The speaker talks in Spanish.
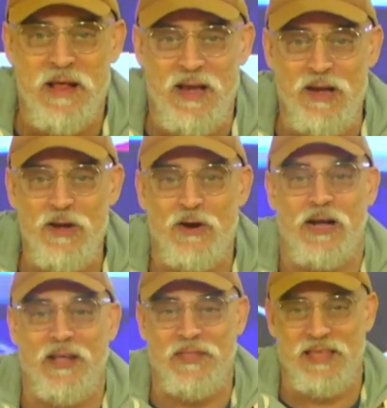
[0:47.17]
los
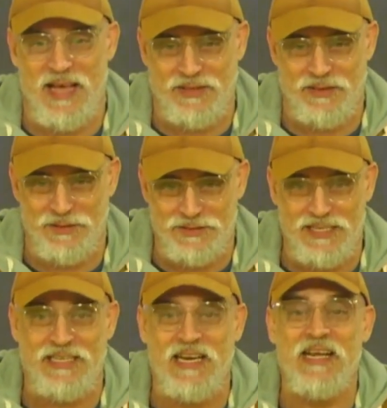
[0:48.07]
candidatos.
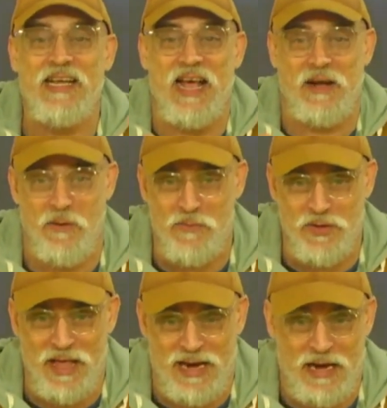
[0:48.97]
Te tienen que
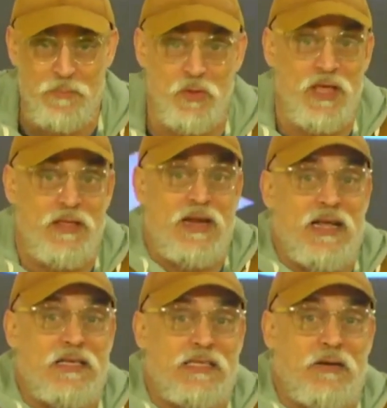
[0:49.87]
acomodar. Al muy de
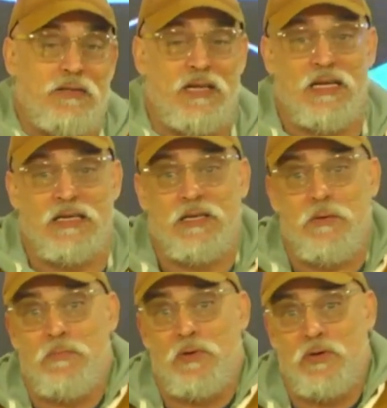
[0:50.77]
derecha lo tienen que hacer
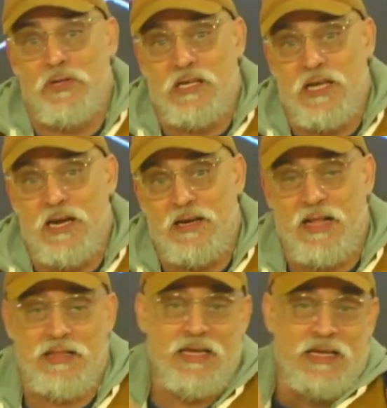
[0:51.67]
un poco de izquierda,
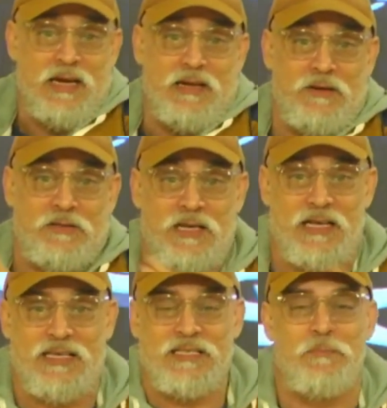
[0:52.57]
al de izquierda lo tienen
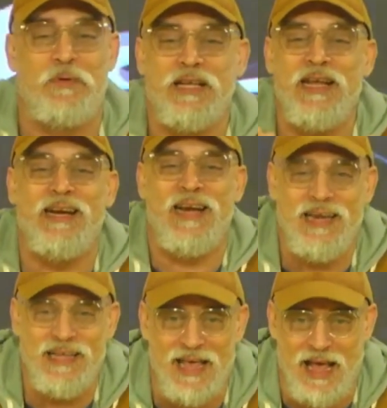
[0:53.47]
que hacer, porque en
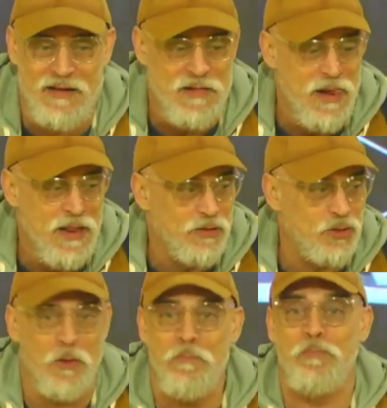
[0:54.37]
realidad
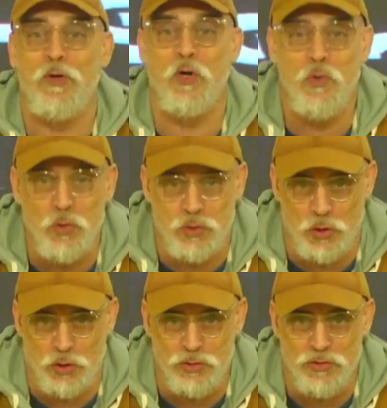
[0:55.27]
son
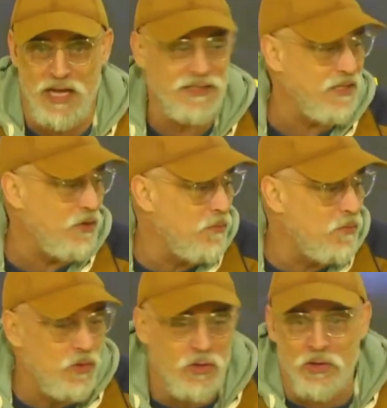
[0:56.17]
productos. Así
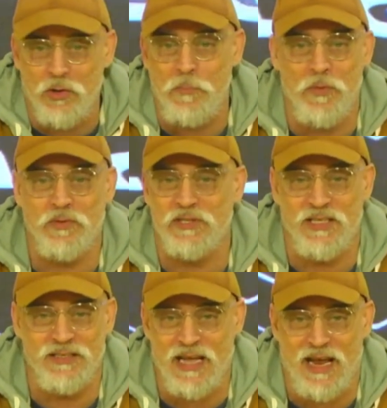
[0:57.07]
como nos podemos
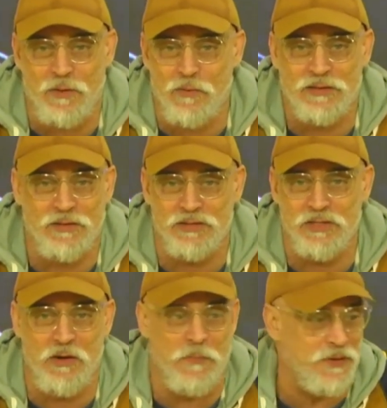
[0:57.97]
sentar cuatro o
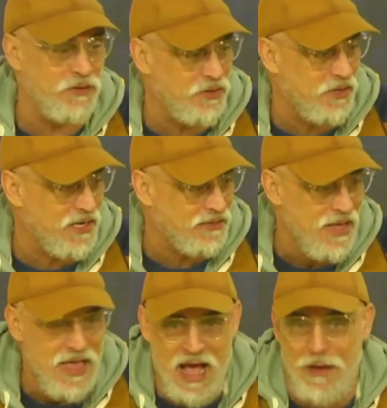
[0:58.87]
cinco personas
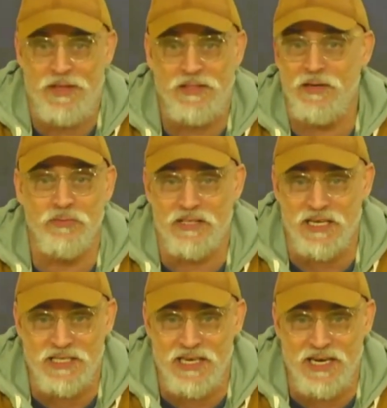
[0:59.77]
a vender un sachet de